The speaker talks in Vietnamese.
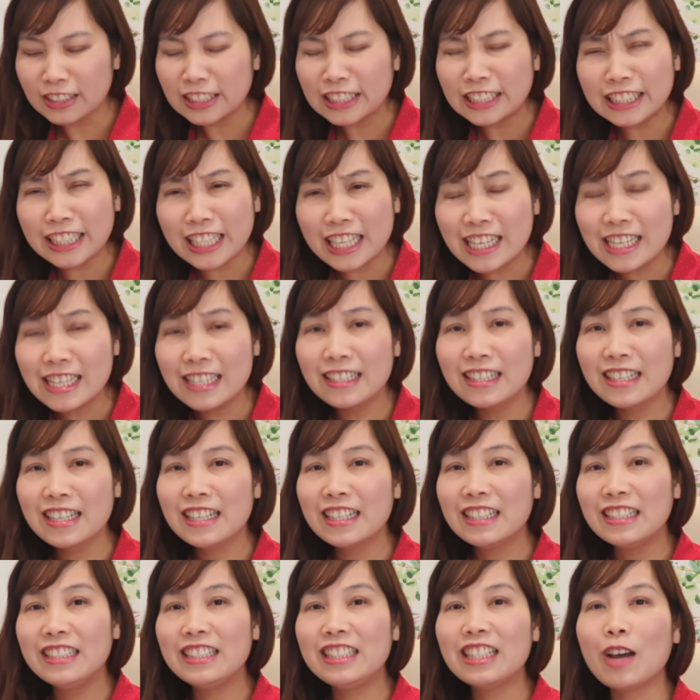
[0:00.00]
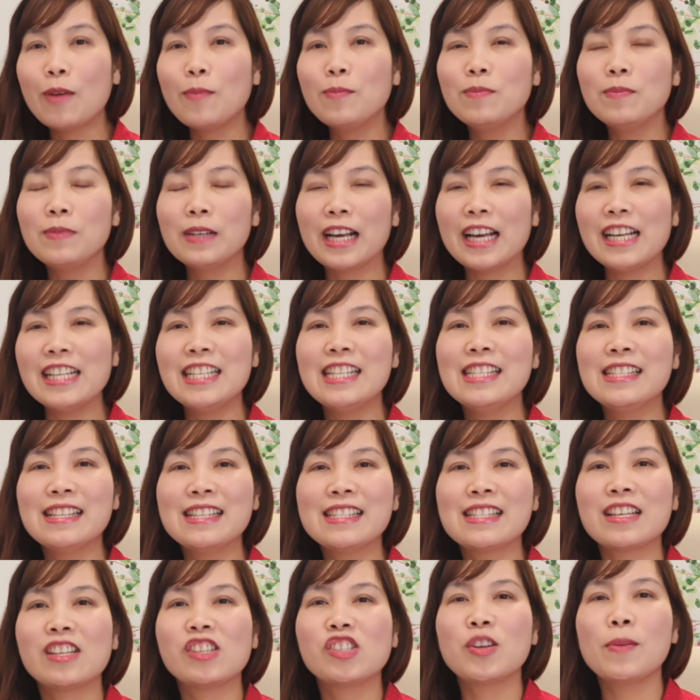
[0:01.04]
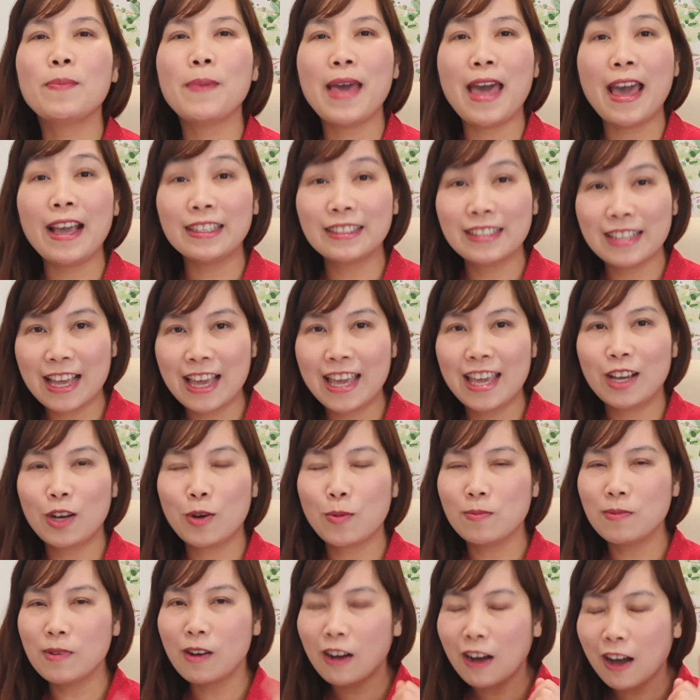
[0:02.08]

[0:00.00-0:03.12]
nhưng trong cái citizenship act này cũng